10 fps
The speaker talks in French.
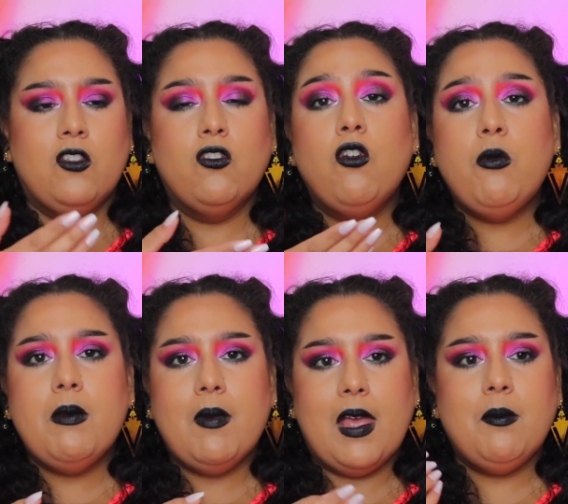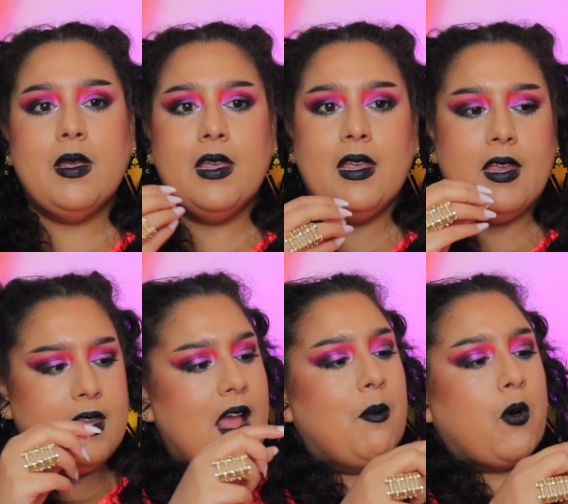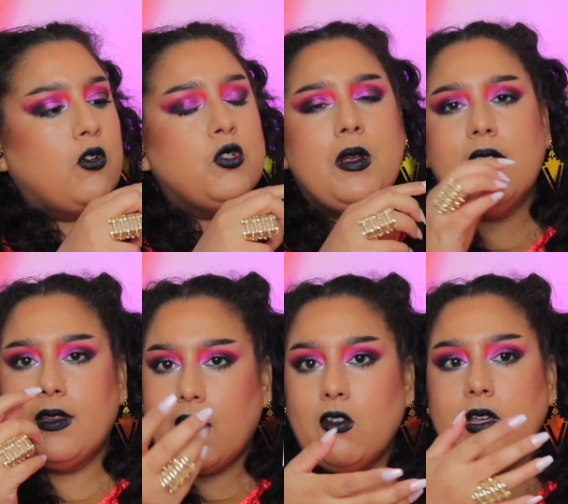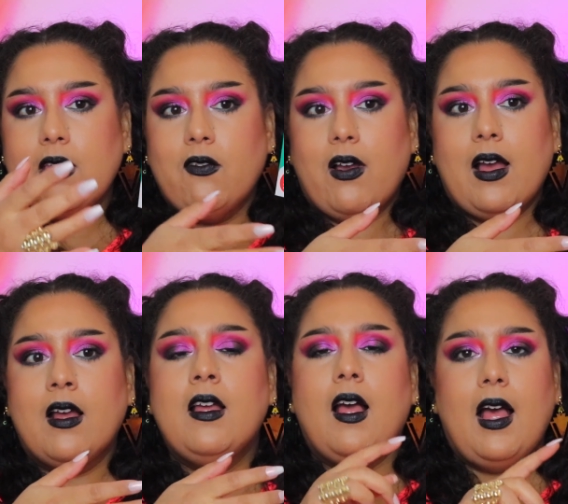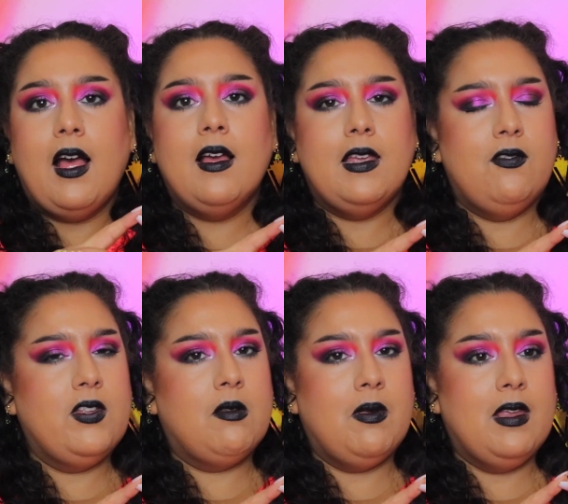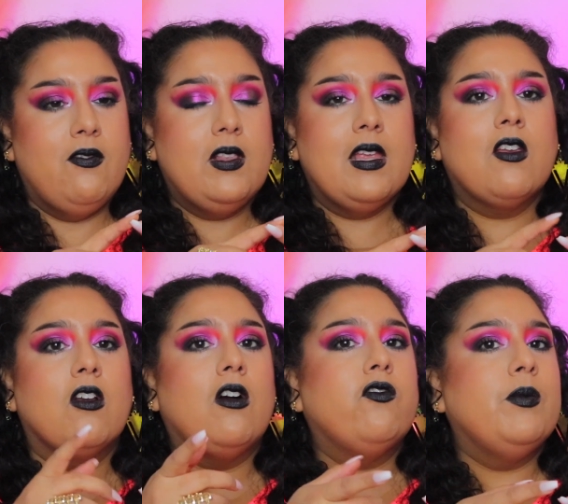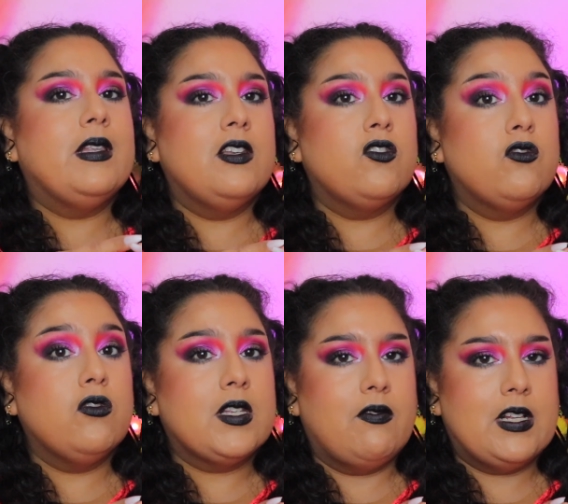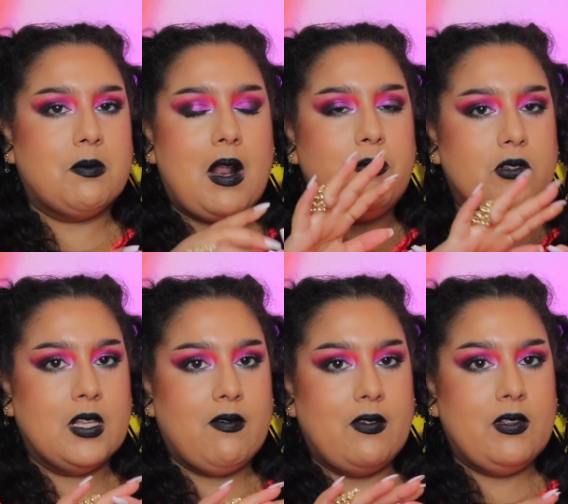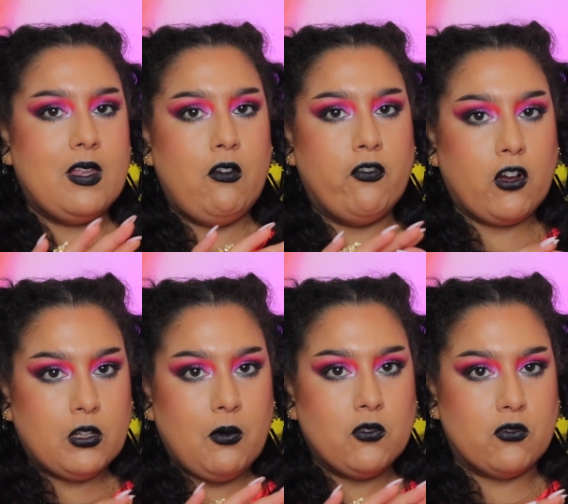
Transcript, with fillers: de lui-même et il y a un produit à l'intérieur qui va un, éviter que quand vous mettez des chaussures ça fasse mal puisque ça va éviter le frottement